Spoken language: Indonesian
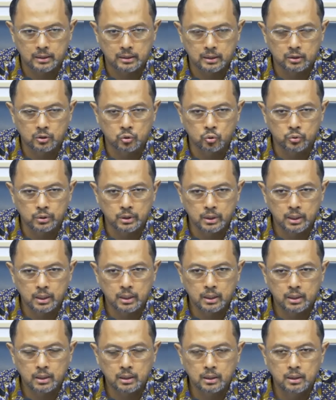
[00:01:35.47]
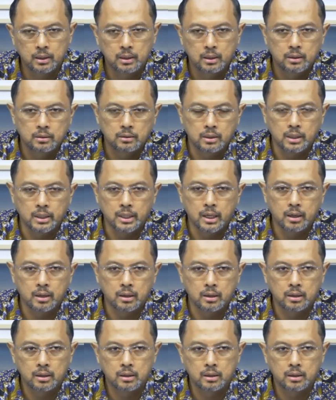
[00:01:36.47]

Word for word: Tentunya tidak